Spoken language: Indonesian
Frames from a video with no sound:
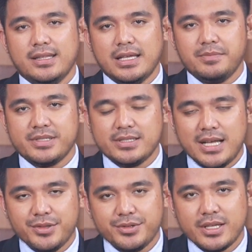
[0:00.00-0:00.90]
kitab
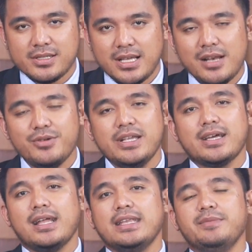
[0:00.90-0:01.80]
1
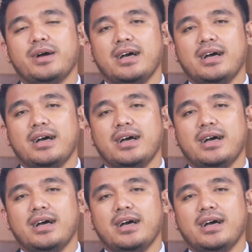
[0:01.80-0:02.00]
Tesalonika 5